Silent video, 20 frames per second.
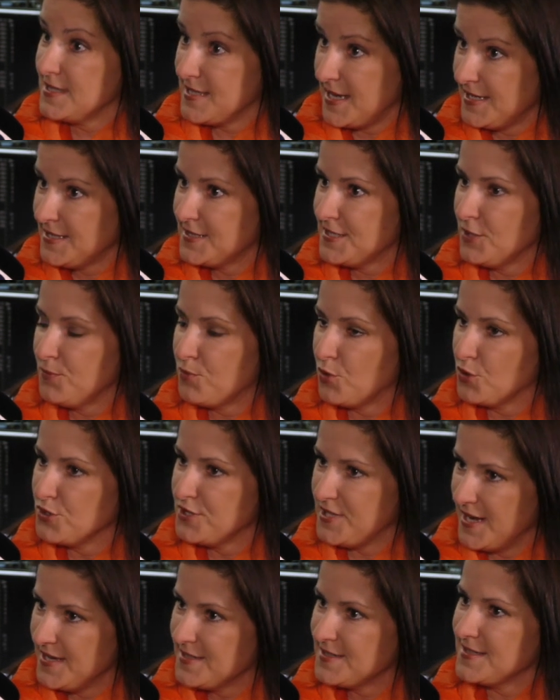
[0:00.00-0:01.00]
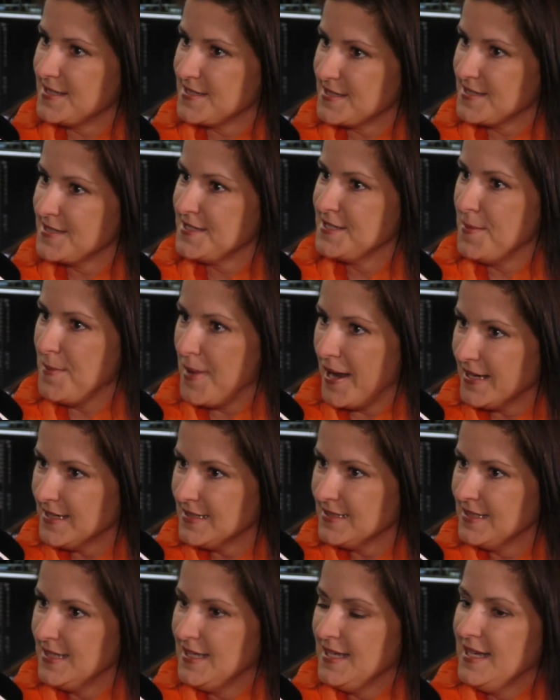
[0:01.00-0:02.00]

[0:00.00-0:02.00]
60 Prozent. Das ist eine Menge.